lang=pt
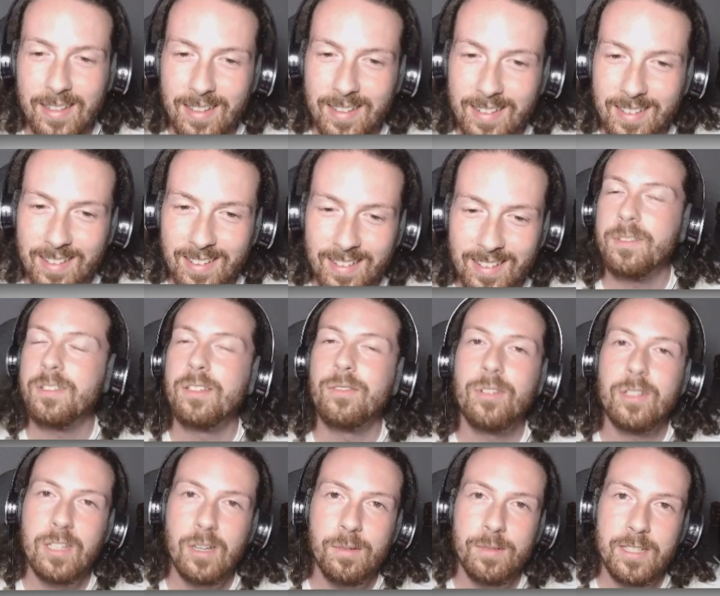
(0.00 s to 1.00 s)
ligado? Se
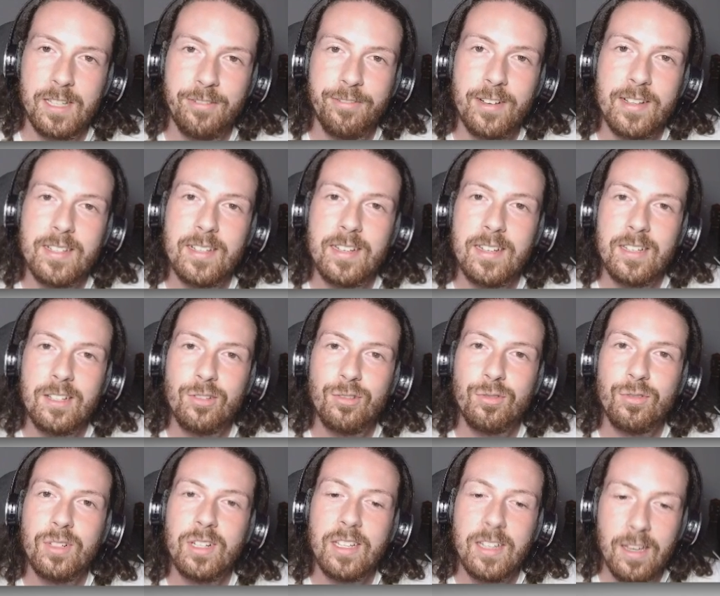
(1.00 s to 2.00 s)
você começar a fazer
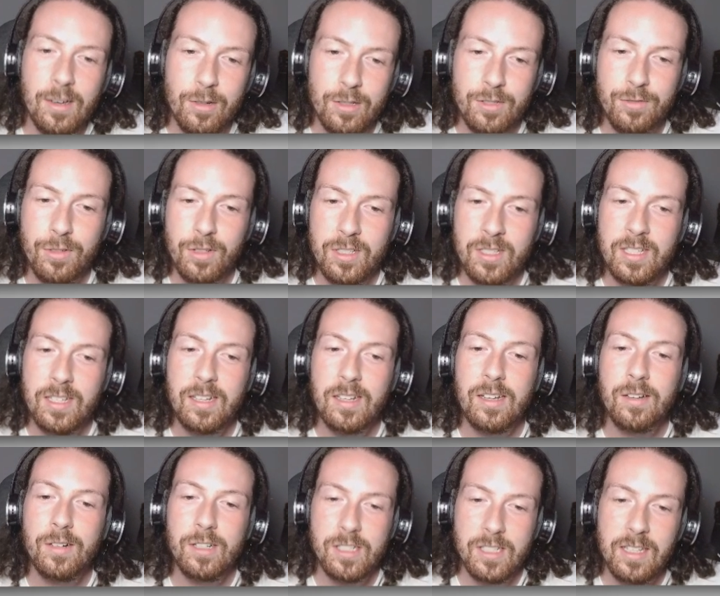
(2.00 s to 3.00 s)
isso, ninguém gosta de você.
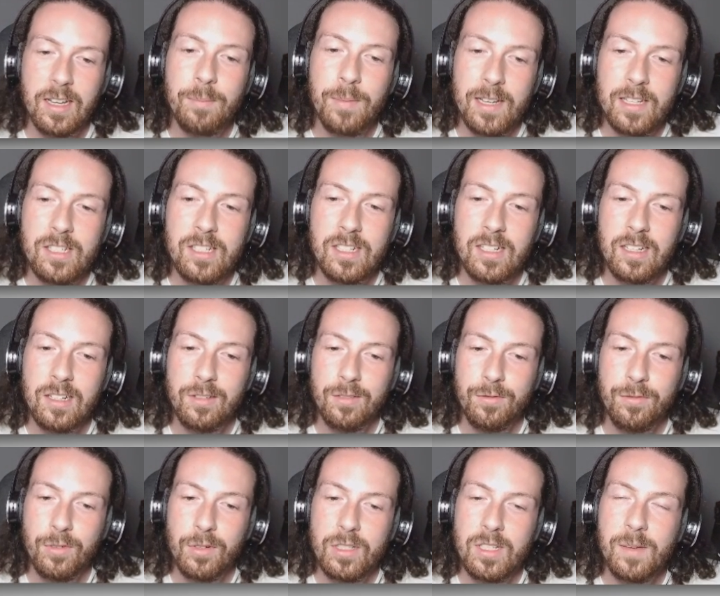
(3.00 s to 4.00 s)
Eu acho que dá mais dinheiro
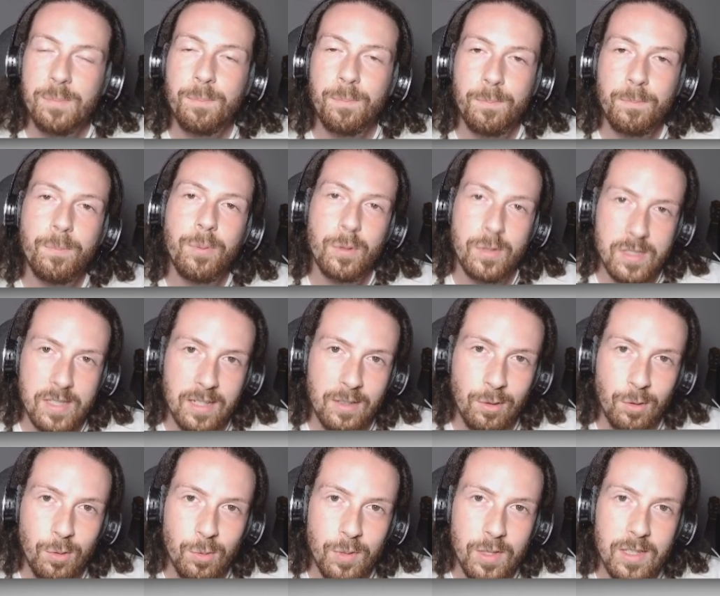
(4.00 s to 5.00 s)
você você postar
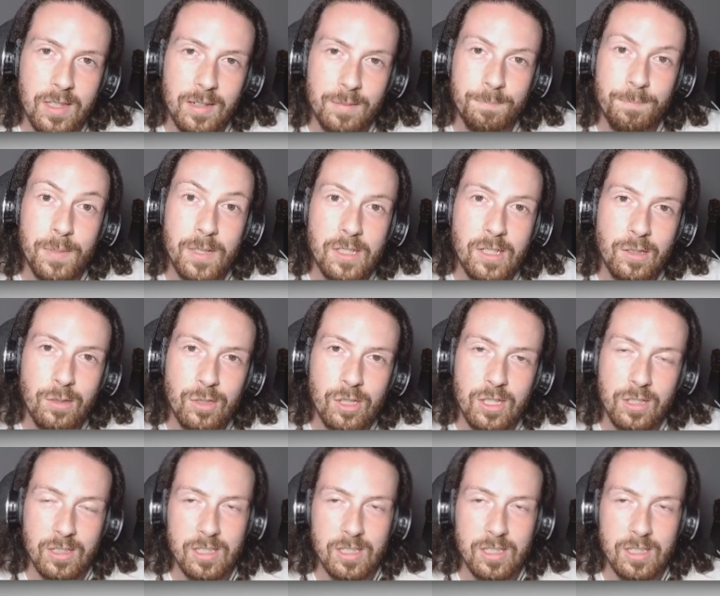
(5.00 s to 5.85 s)
no Twitter pedindo dinheiro,